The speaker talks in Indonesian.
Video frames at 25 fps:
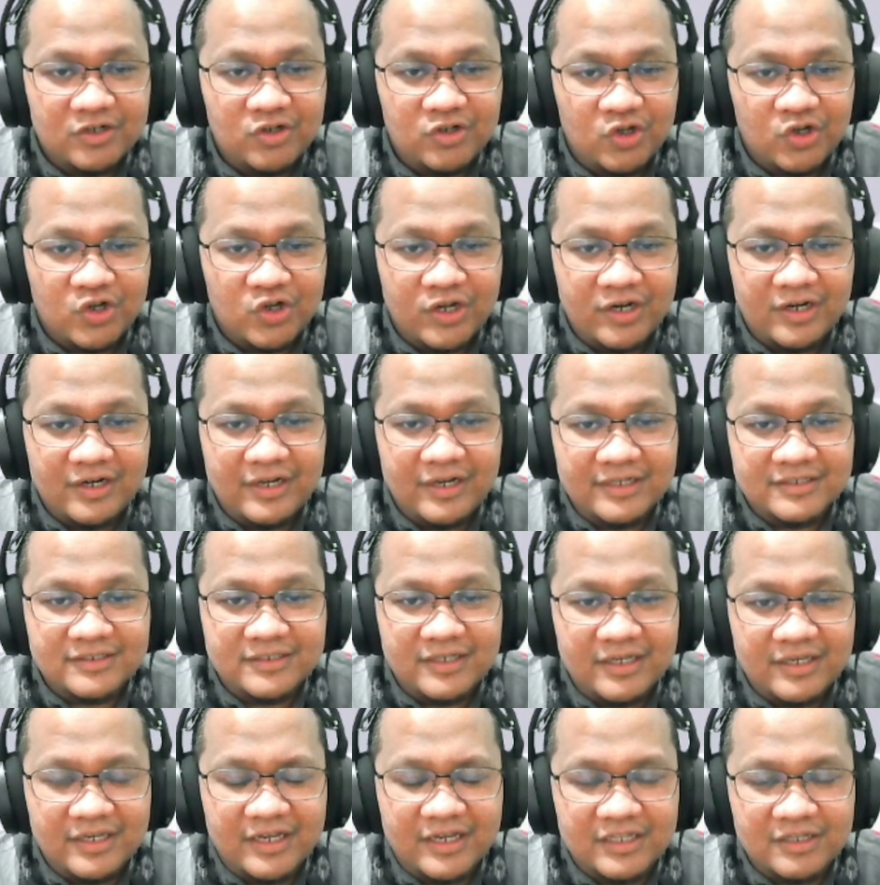dulu
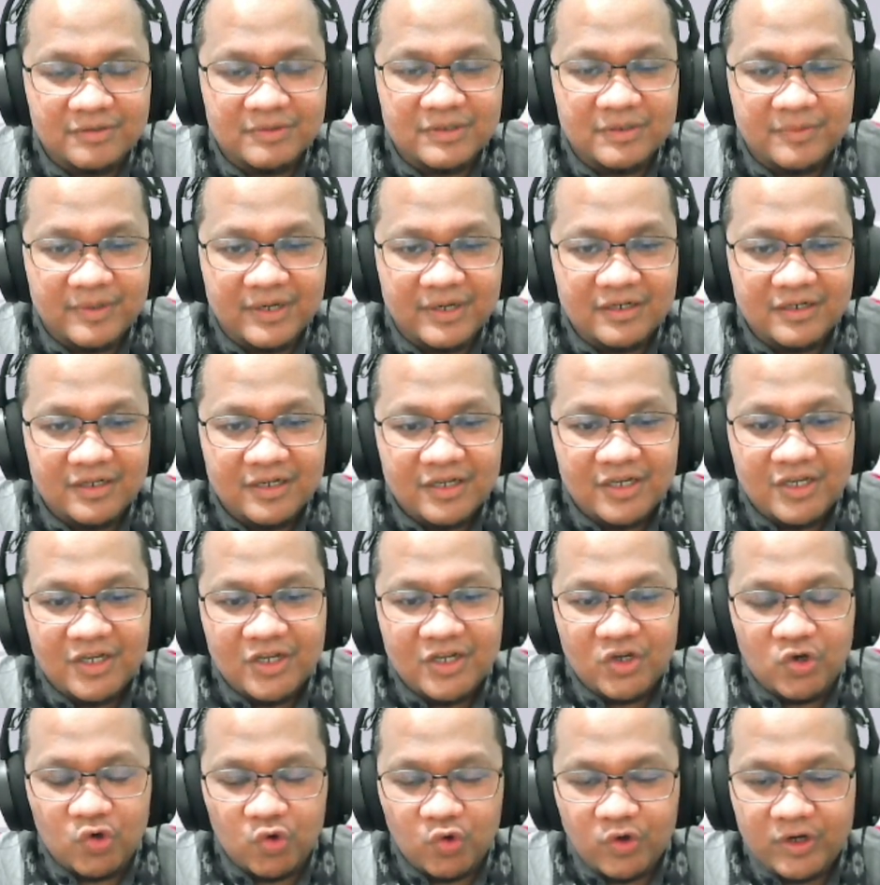kondisinya teman-teman
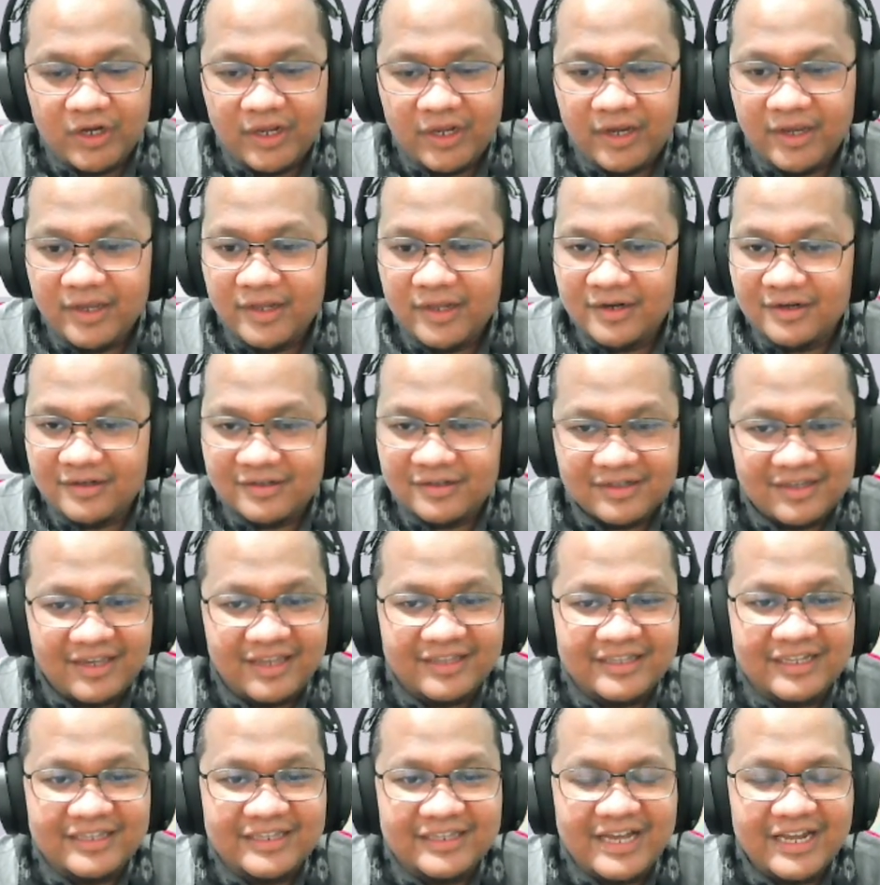Udin
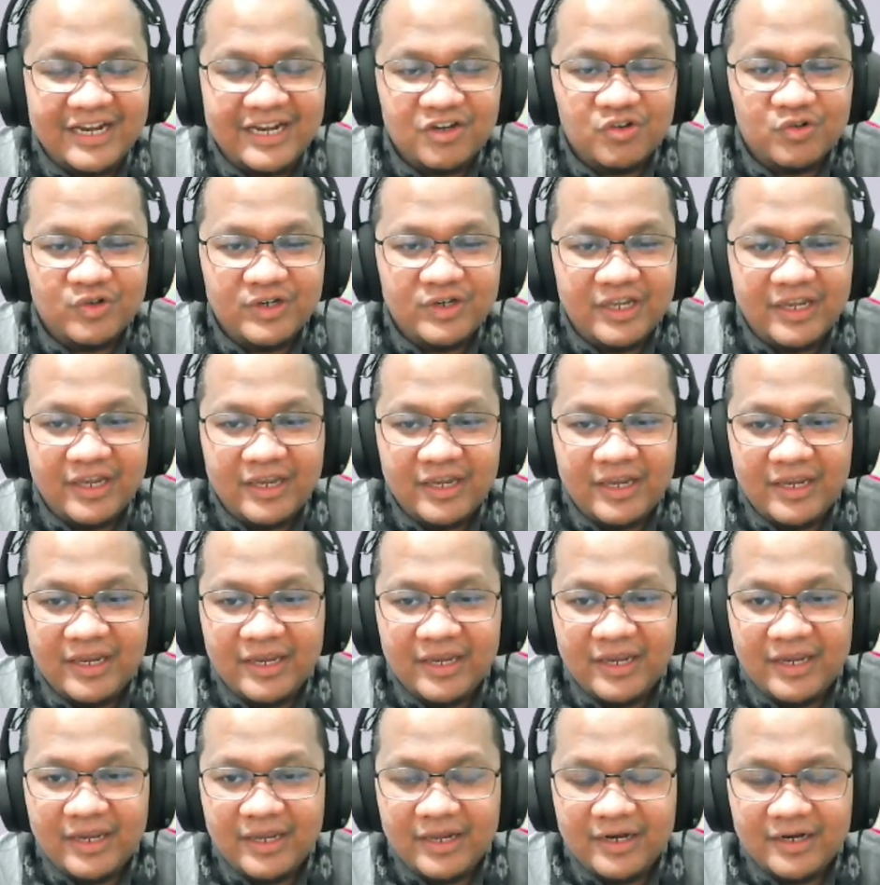kita tarik
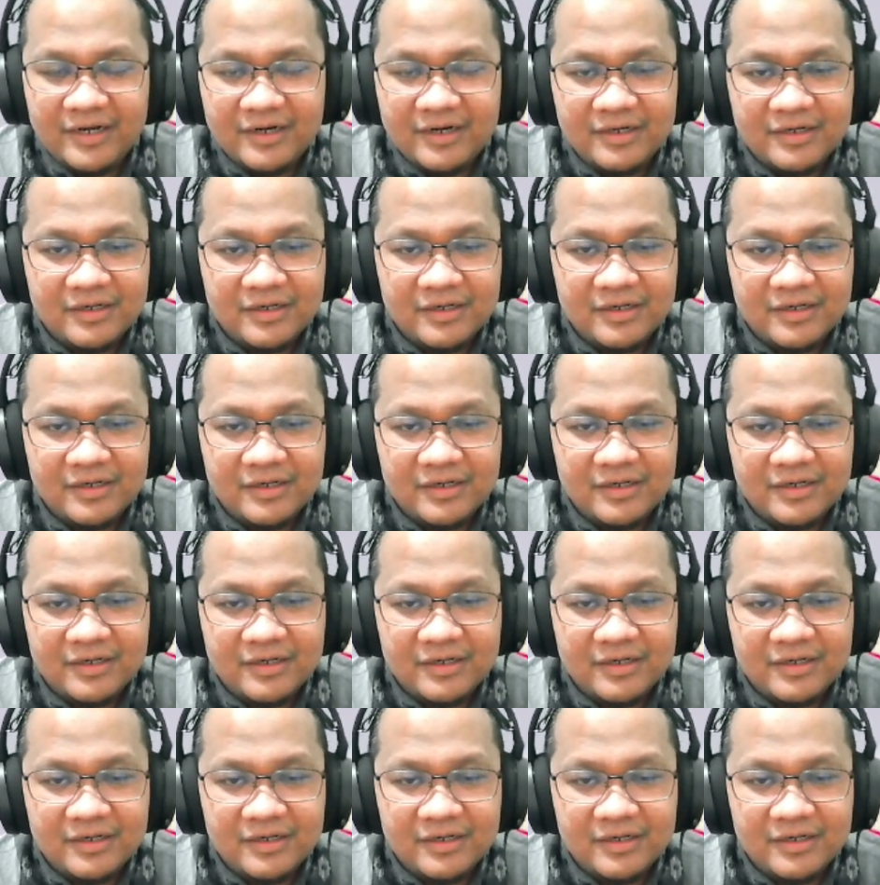Udin